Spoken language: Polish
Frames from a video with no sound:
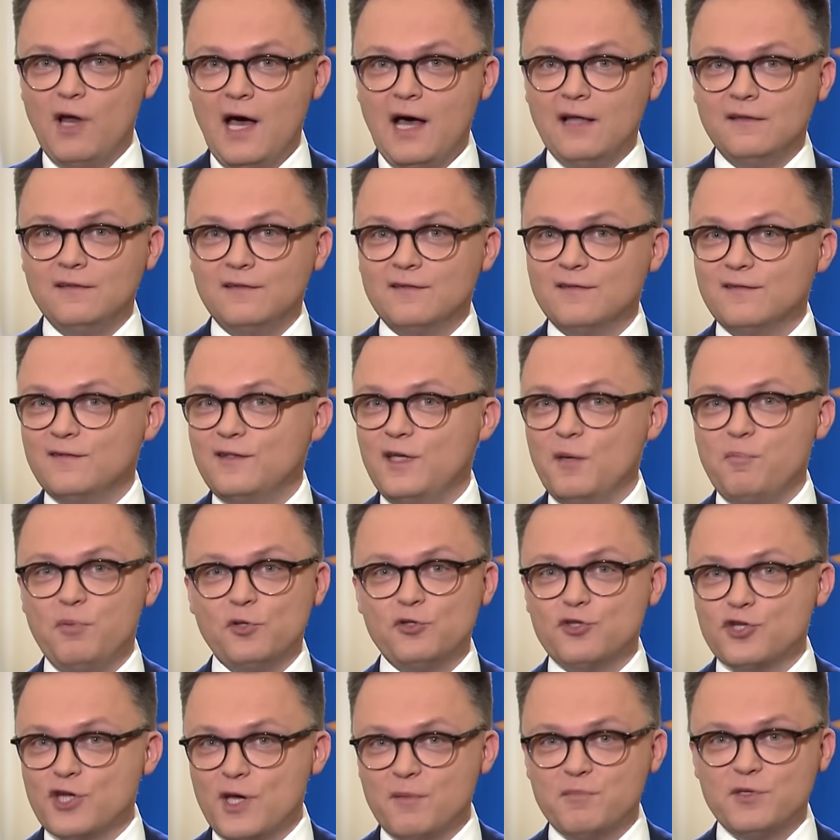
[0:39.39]
lat
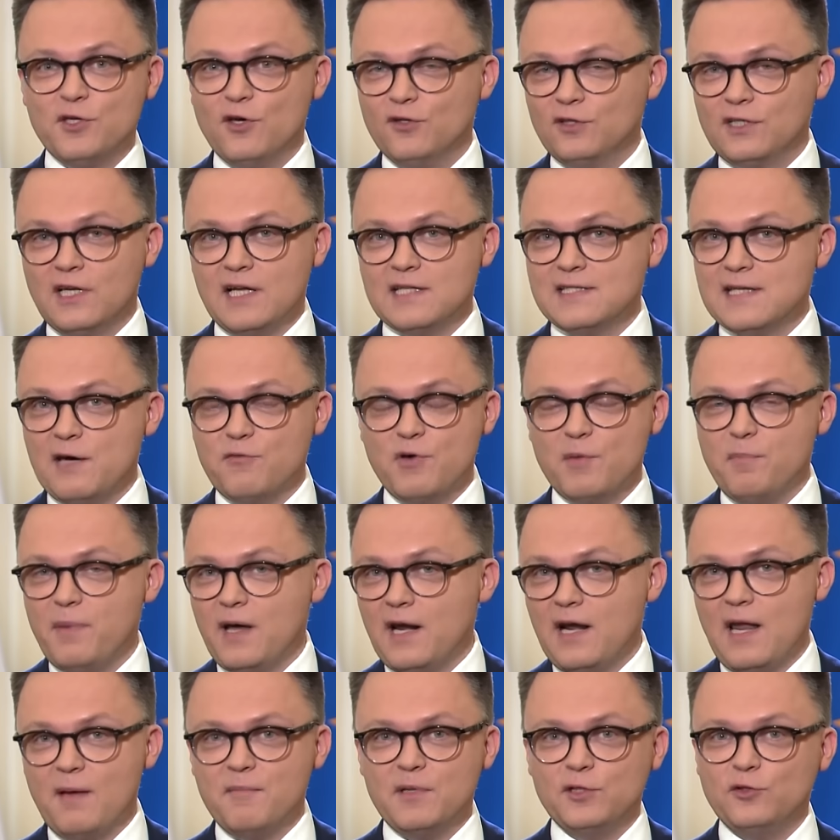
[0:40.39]
niepotrzebnie odgradzały
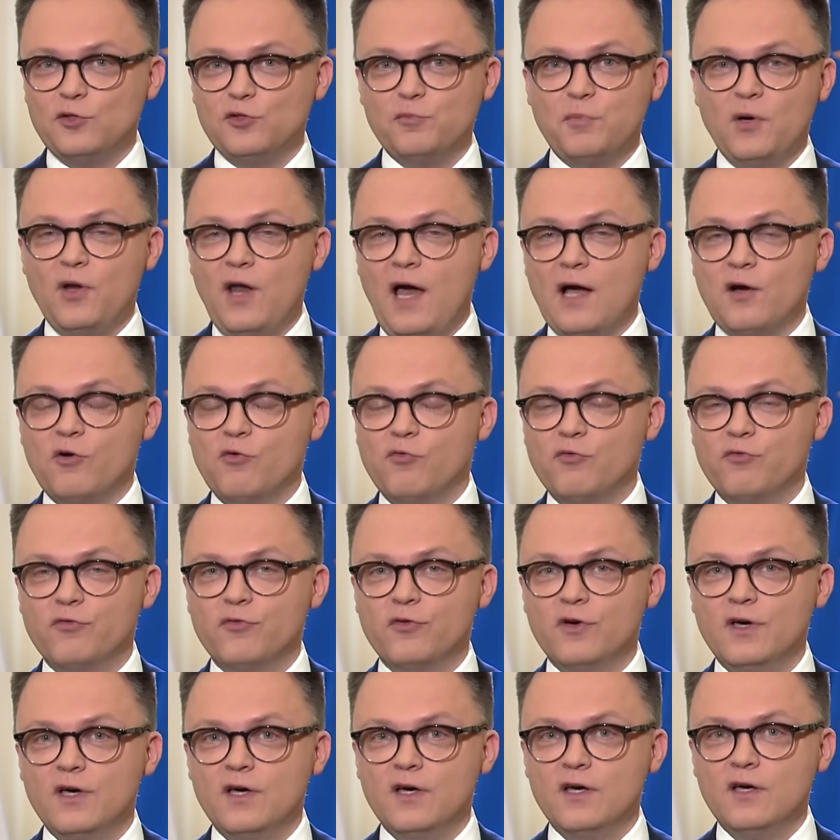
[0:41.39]
parlament od
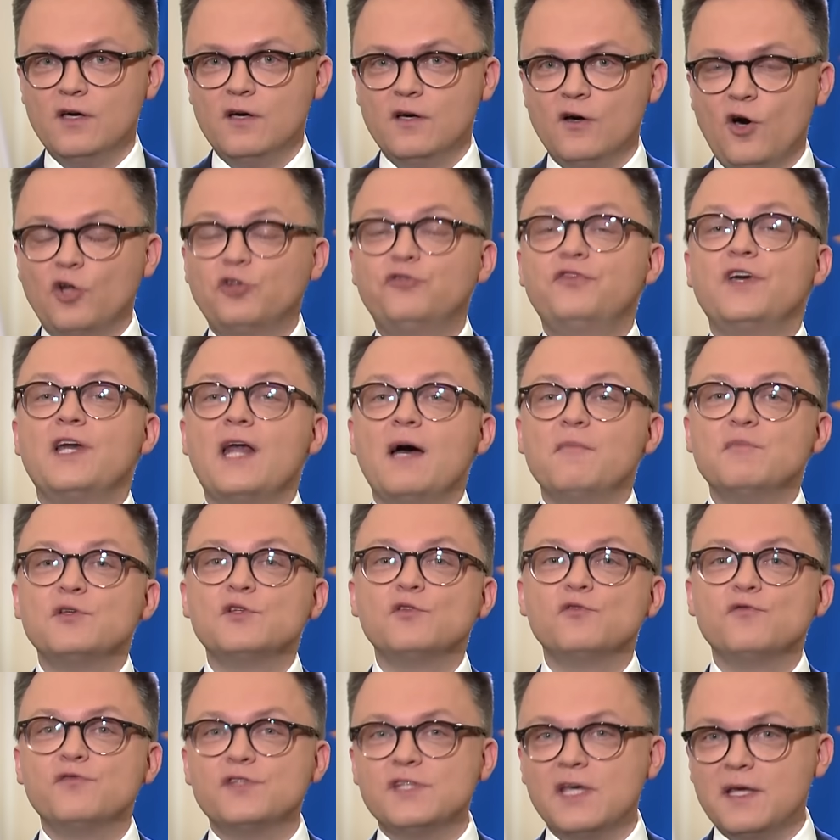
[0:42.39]
Polaków. Otwieramy
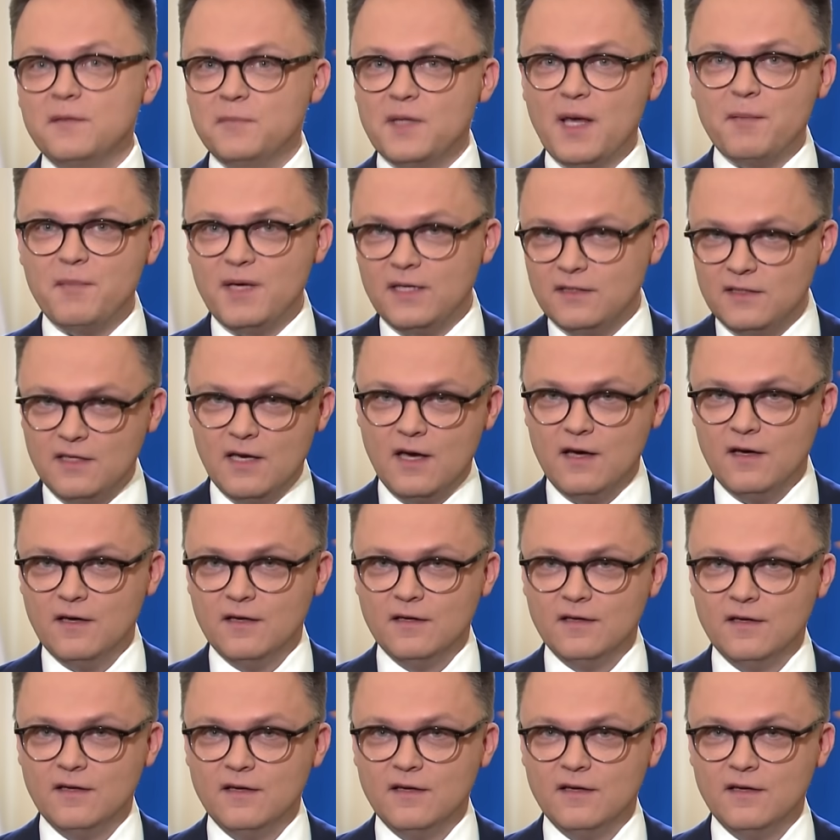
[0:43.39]
znów Sejm na media.